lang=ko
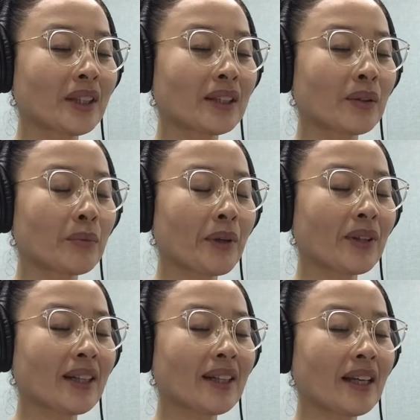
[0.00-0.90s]
자세로
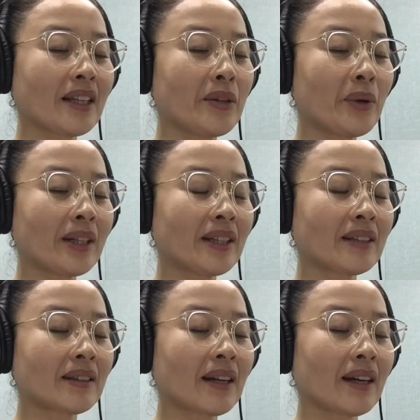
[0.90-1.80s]
편안하게
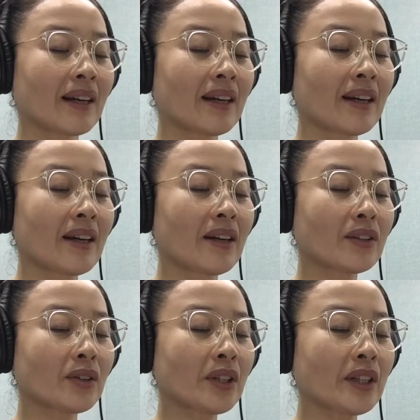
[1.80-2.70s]
이완했는데
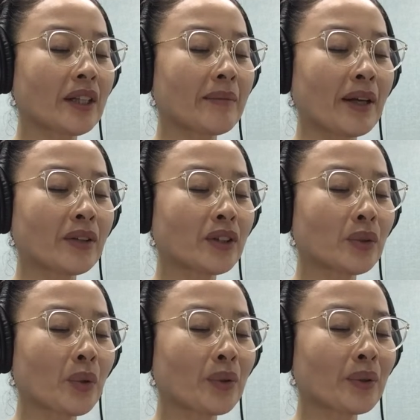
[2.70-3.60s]
선생님 에너지
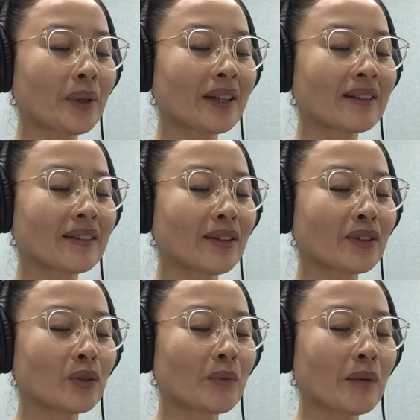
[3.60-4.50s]
소용돌이가
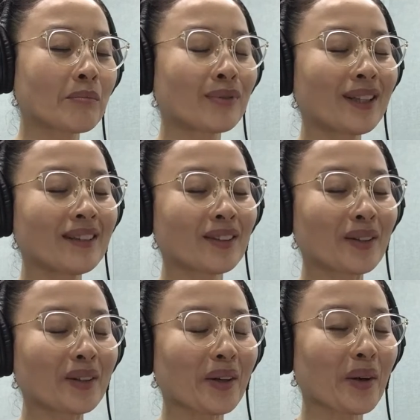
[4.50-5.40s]
느껴지고 막 불이
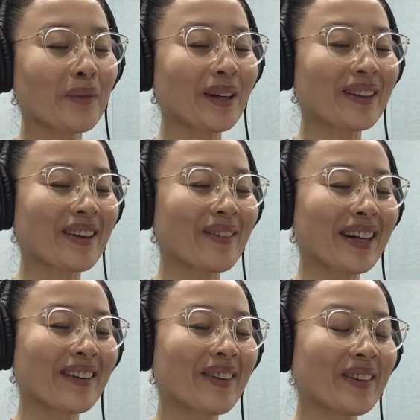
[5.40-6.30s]
느껴져요. 막 이렇게
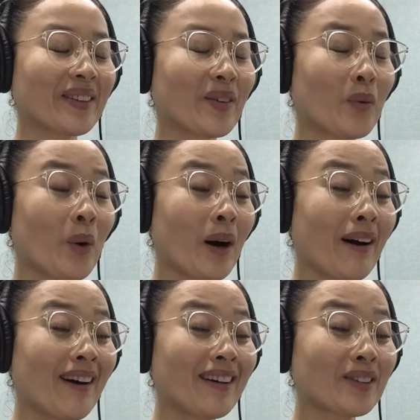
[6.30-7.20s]
말하면
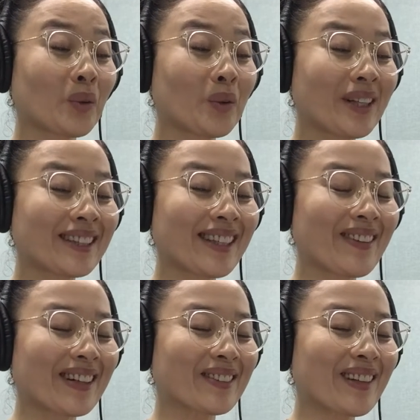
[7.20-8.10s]
와 좋은 학생이
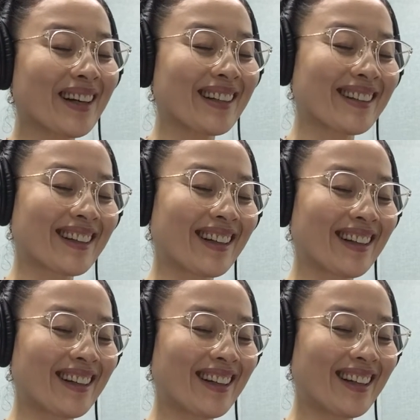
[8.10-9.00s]
왔구나 이렇게
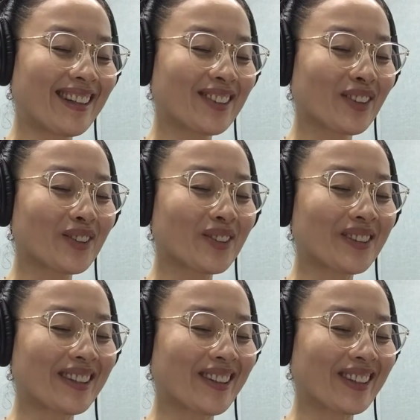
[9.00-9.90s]
저도 좀
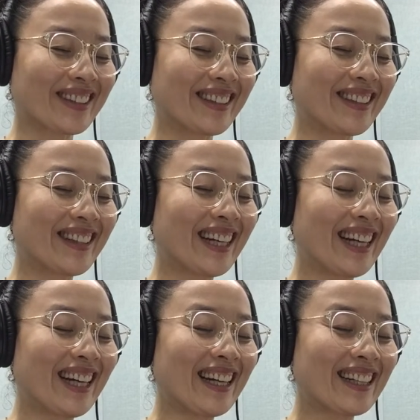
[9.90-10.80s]
그러거든요.
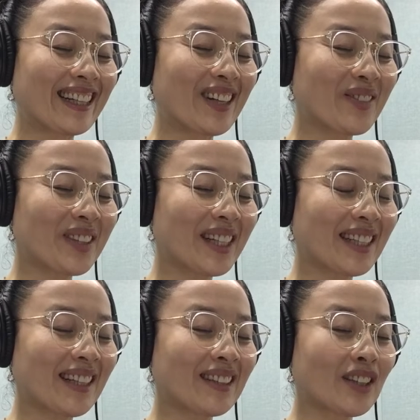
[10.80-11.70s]

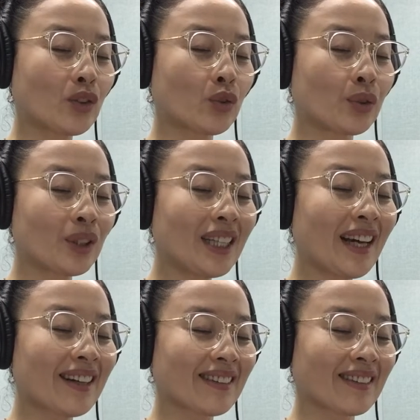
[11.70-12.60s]
흥분하게 되는데
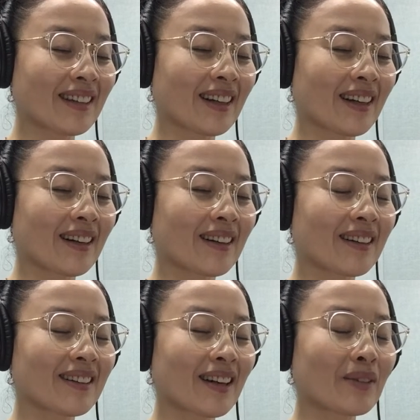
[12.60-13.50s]
주의해야
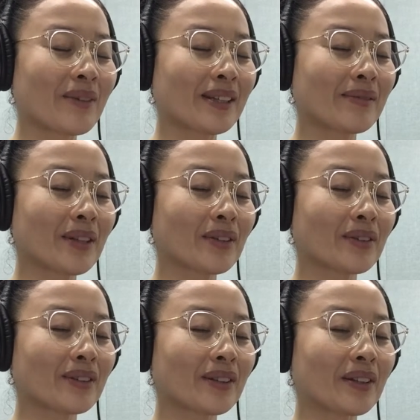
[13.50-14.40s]
된다라고
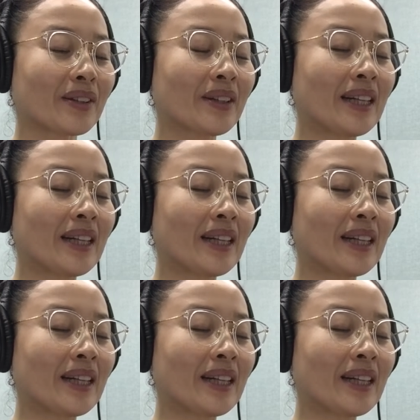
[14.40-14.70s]
말씀하셨어요.